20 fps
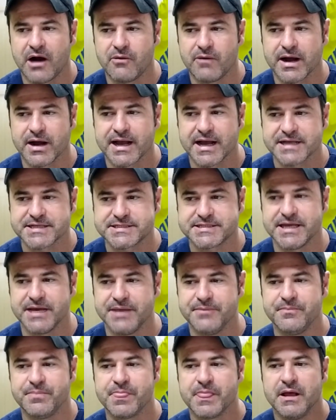ao
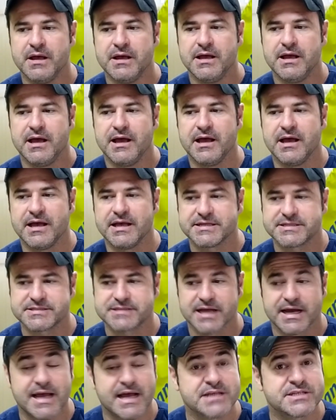HC. É,
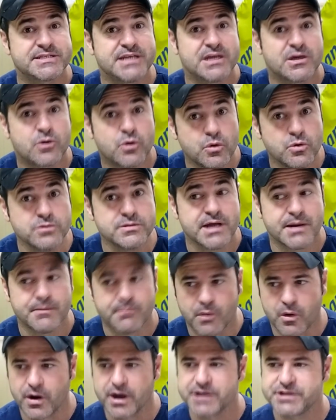esta é a segunda
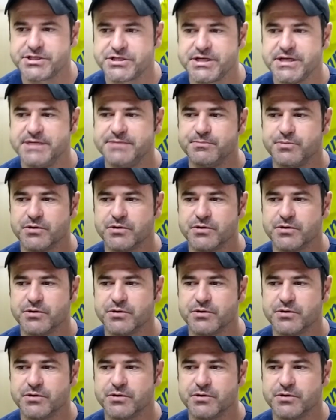morte